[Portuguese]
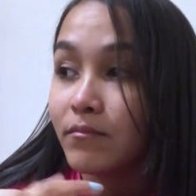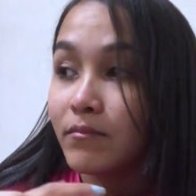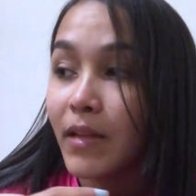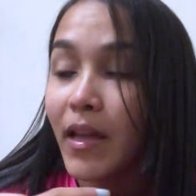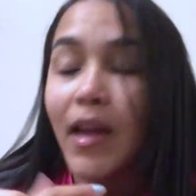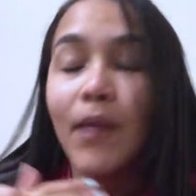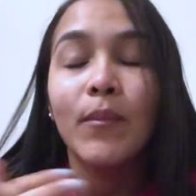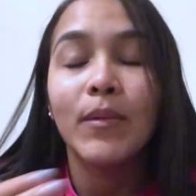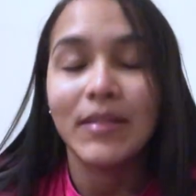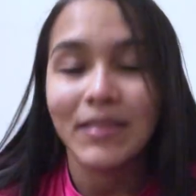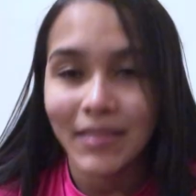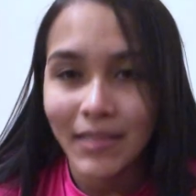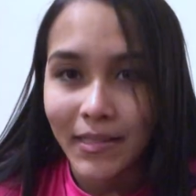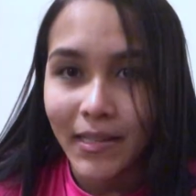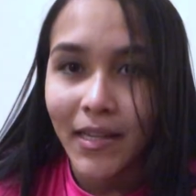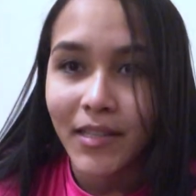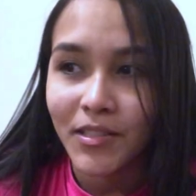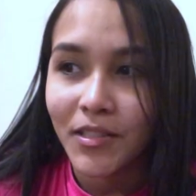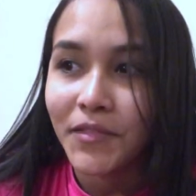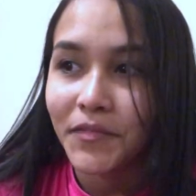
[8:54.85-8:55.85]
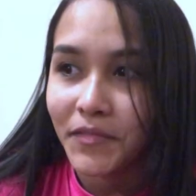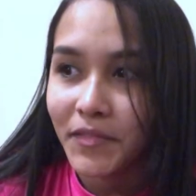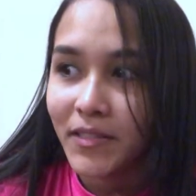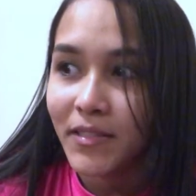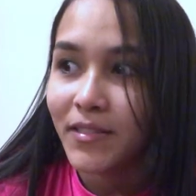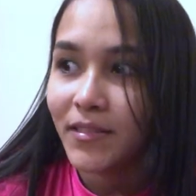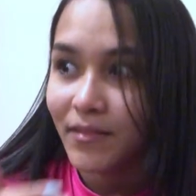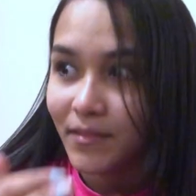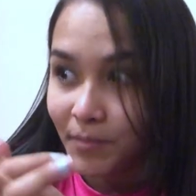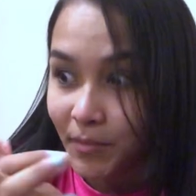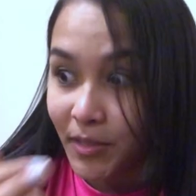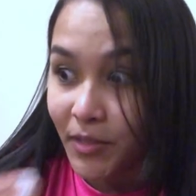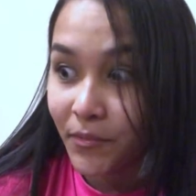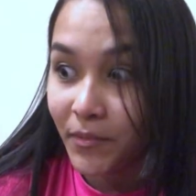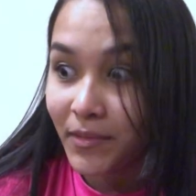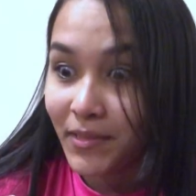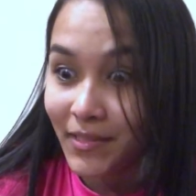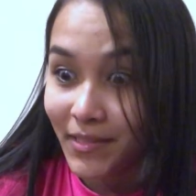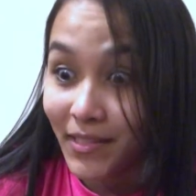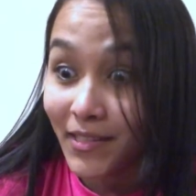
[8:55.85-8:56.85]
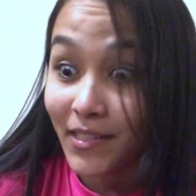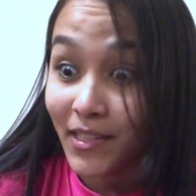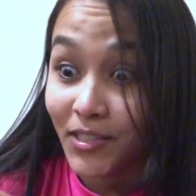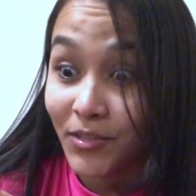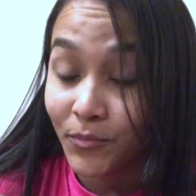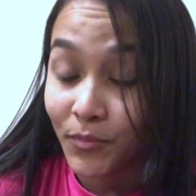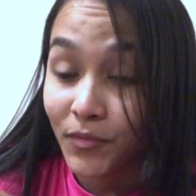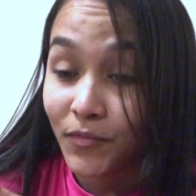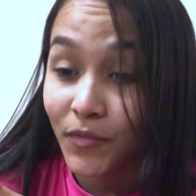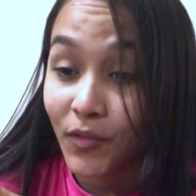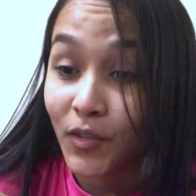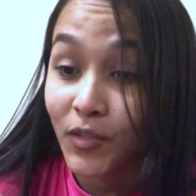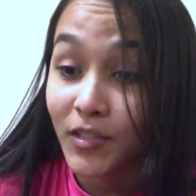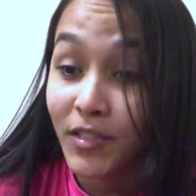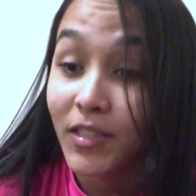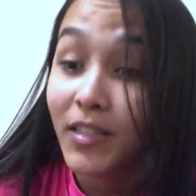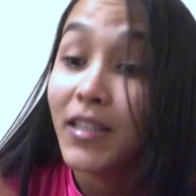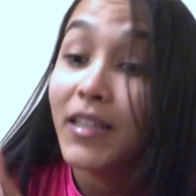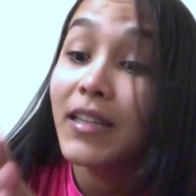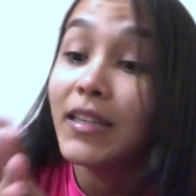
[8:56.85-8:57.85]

É uma ansiedade, enfim. Me deu uma ansiedade muito forte.